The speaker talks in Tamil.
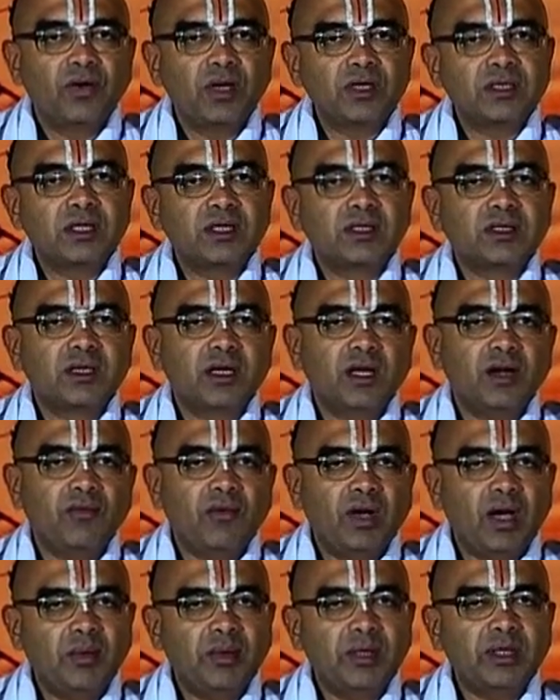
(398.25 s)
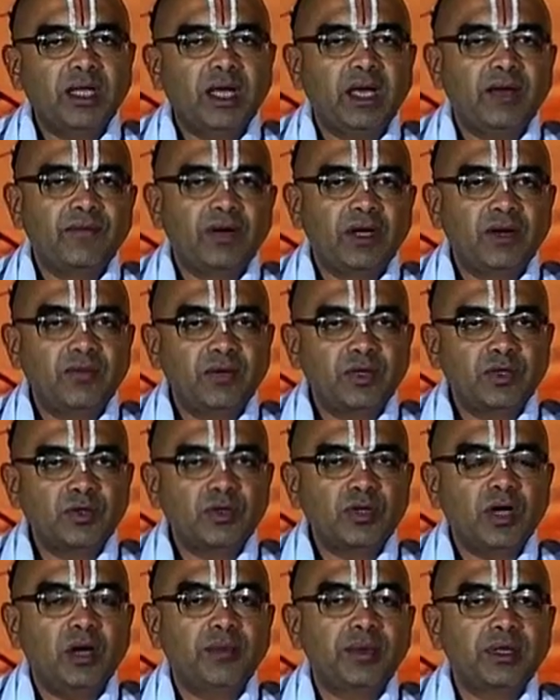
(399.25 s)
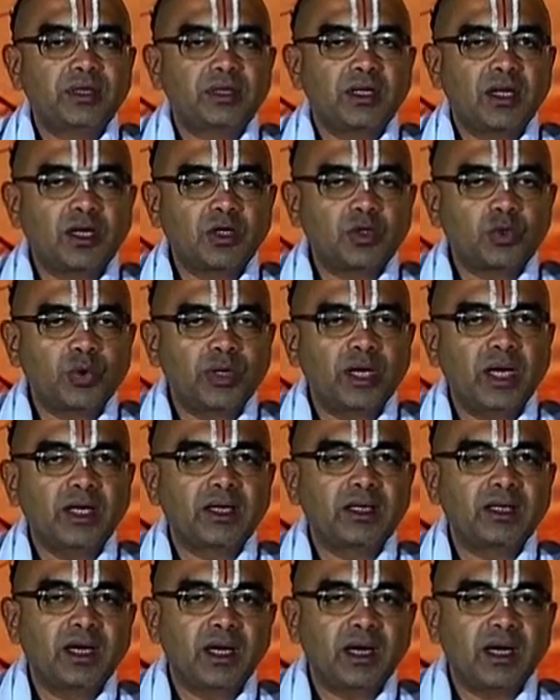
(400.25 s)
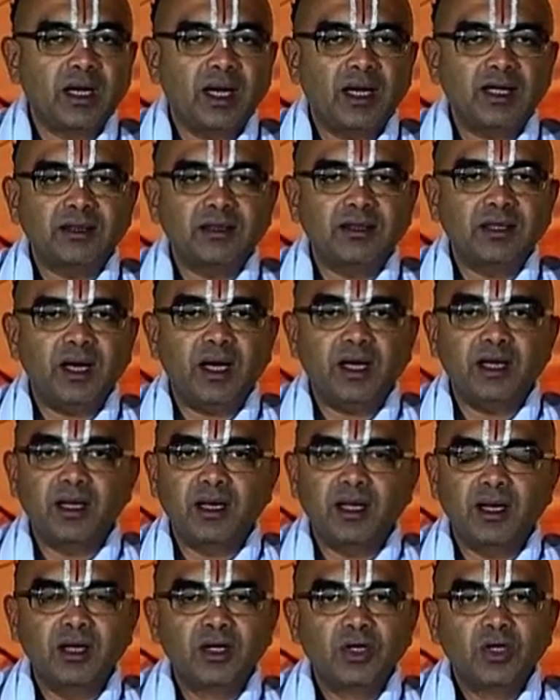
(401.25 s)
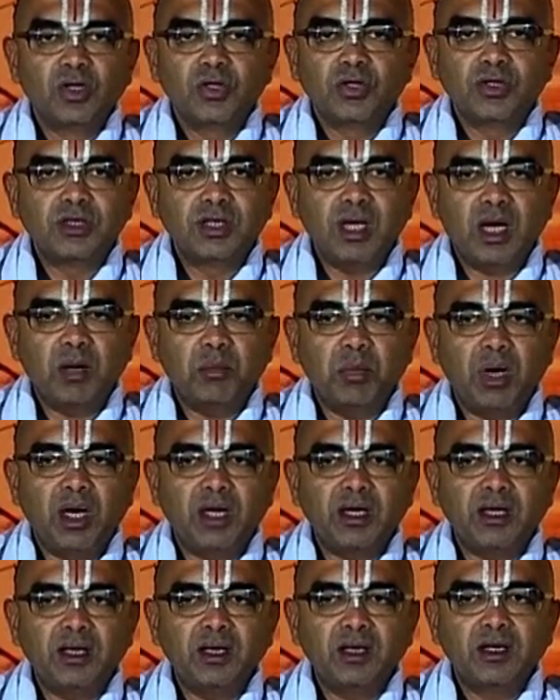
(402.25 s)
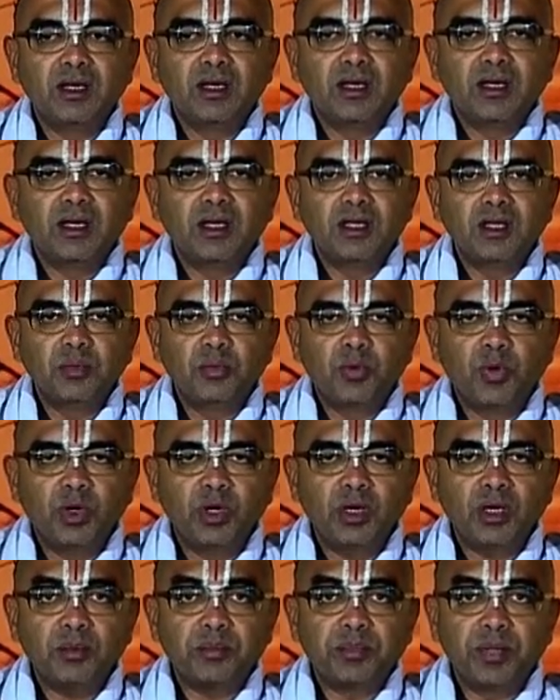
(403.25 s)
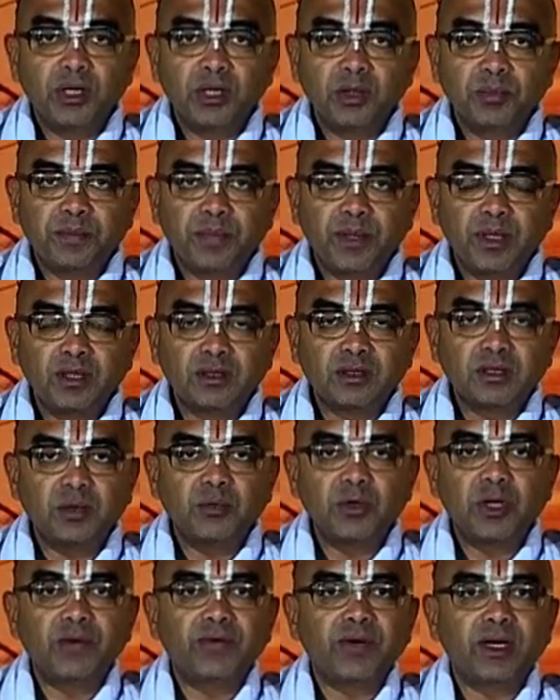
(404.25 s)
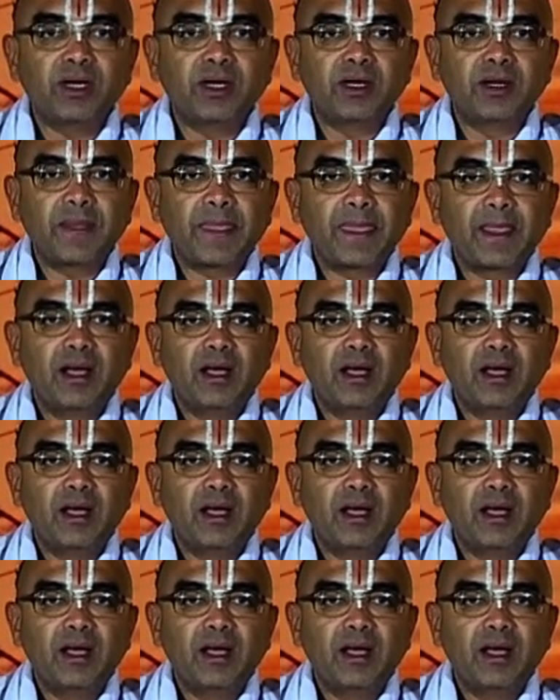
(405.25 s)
வசிஷ்டர் வாமதேவர் விஸ்வாமித்திரர் சுயஜர் காத்தியாயனர் ஜாபாலி இது போன்ற பெருப்பெருத்த முனிவர்கள்